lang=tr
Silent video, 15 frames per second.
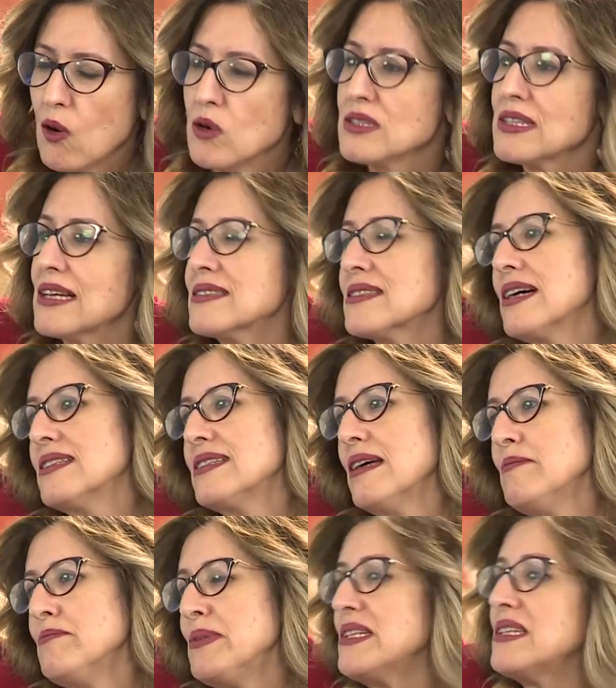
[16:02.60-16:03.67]
Oradan
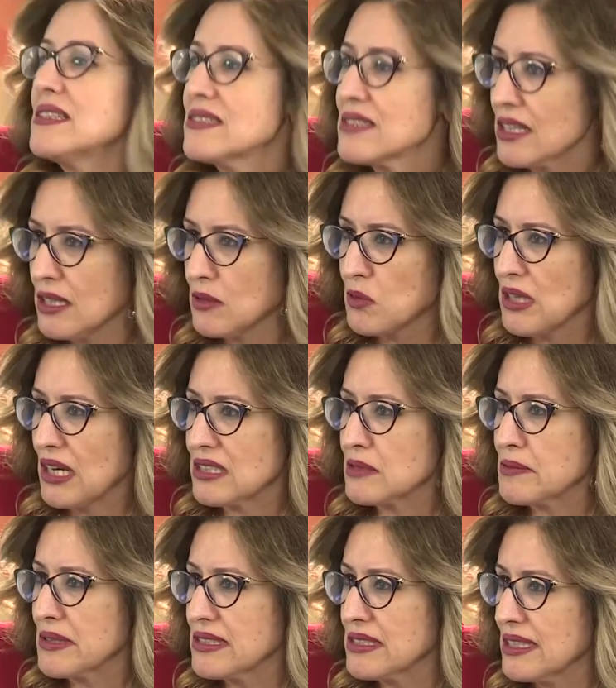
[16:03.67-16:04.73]
zaten bir insana
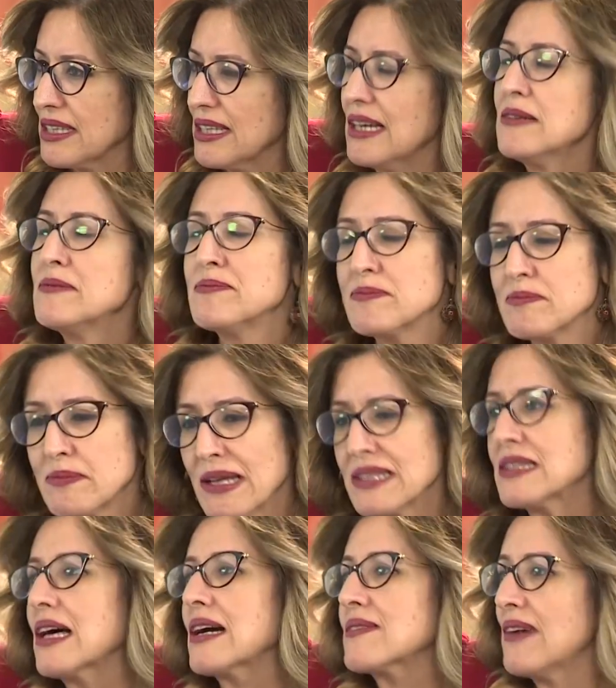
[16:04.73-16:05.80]
bulaşmasıyla
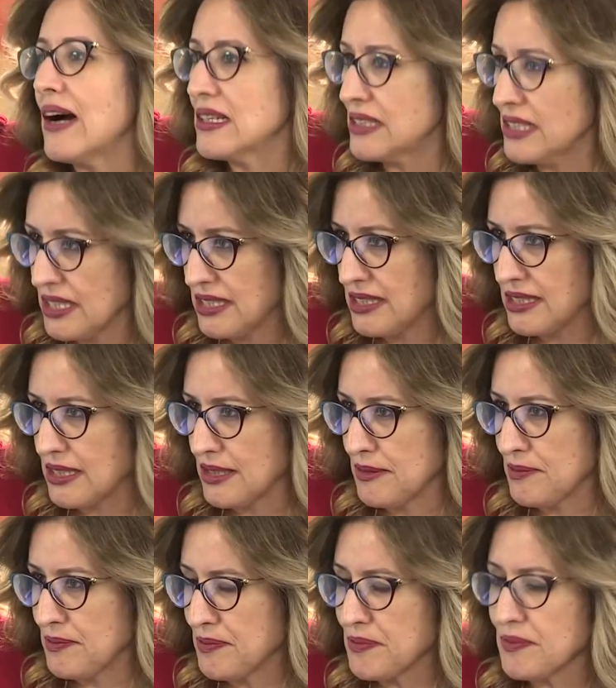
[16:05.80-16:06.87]
patlak verdi gitti.
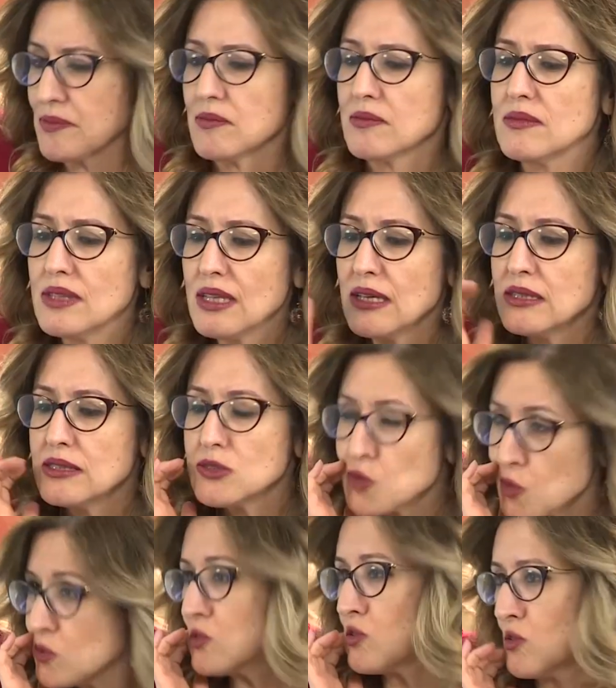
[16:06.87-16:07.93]

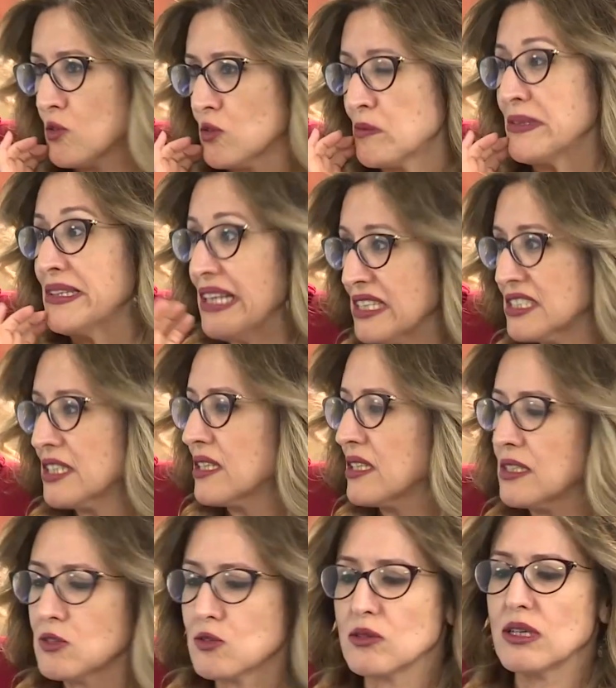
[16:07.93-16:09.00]
Çok şükür binlerce
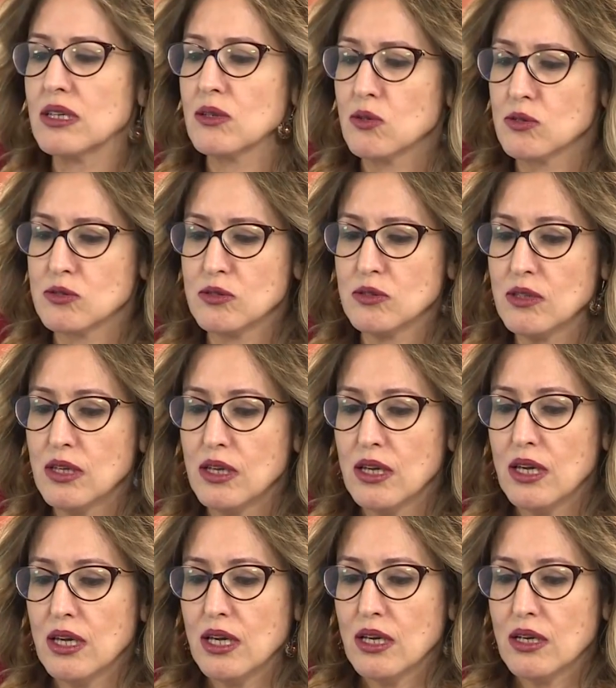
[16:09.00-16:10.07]
kere şükürler olsun
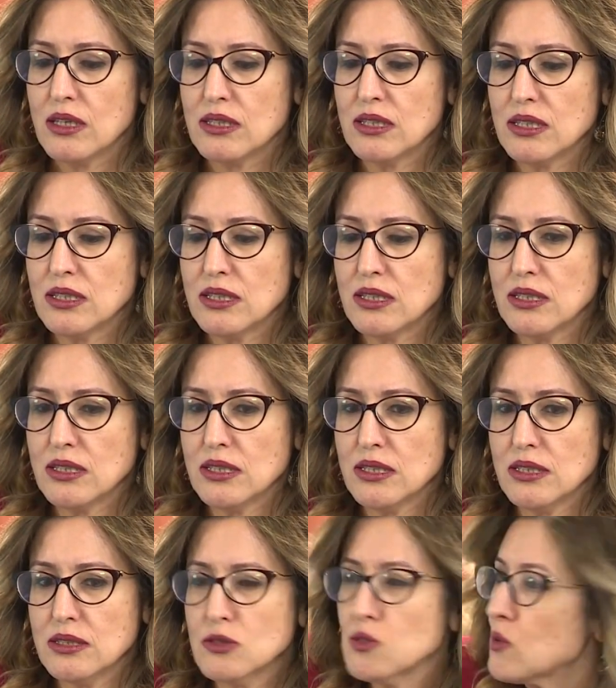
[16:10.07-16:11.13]

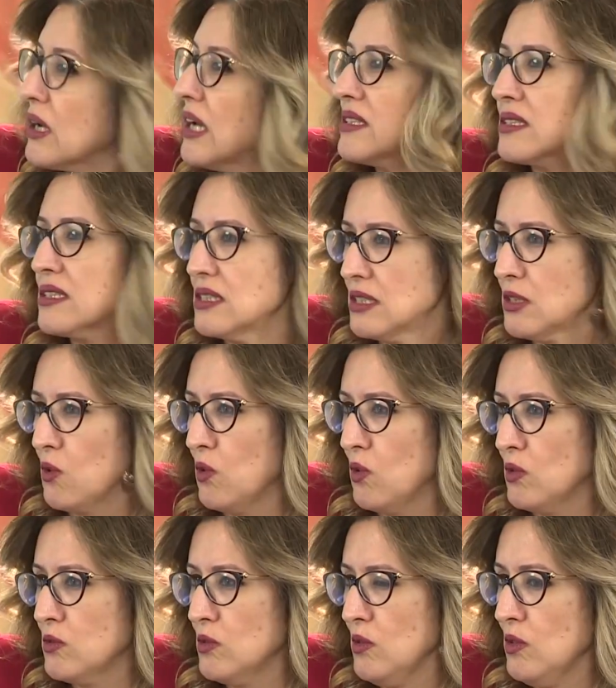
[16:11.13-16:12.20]
ee, çok az kişi
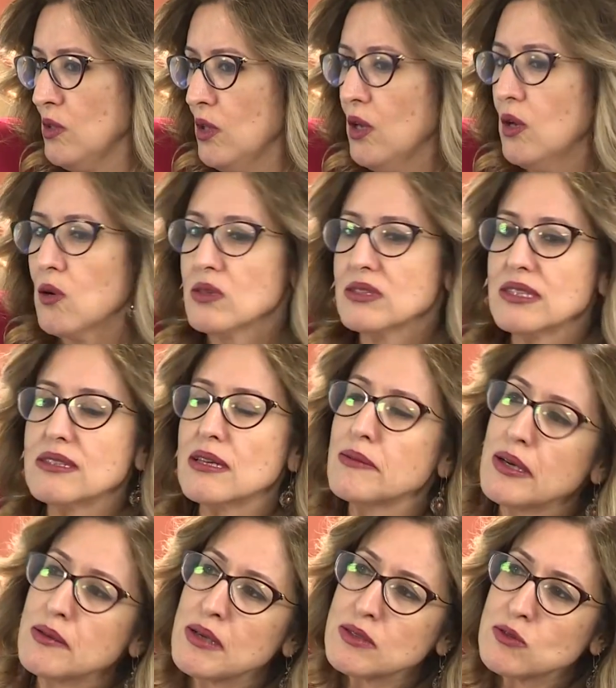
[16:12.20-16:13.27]
öldü. O da
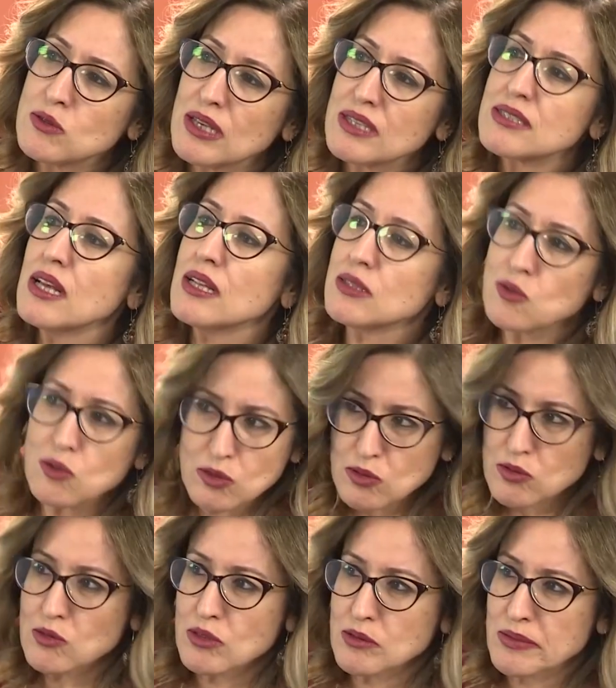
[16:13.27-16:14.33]
tamamen Dünya Sağlık
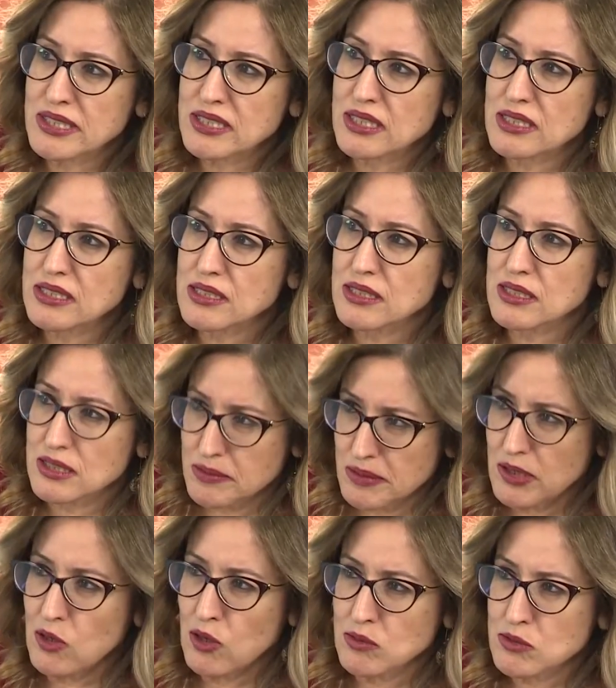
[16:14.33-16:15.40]
Örgütü'nün başarısıdır
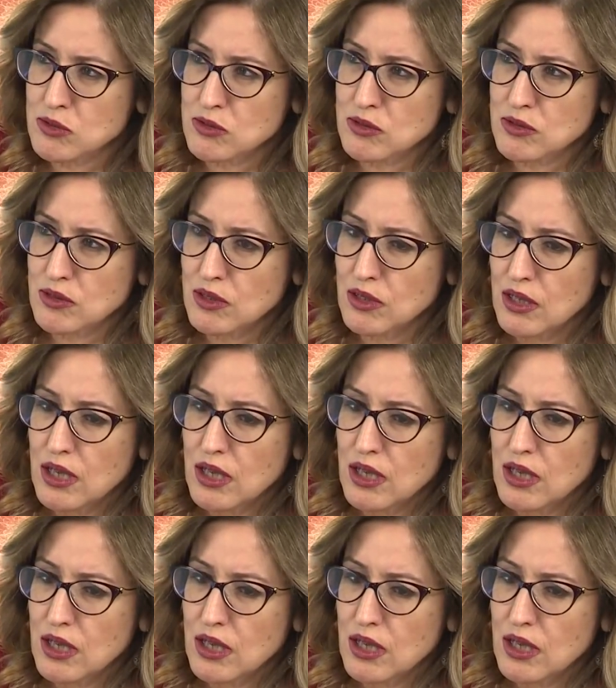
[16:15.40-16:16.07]
biliyor musun?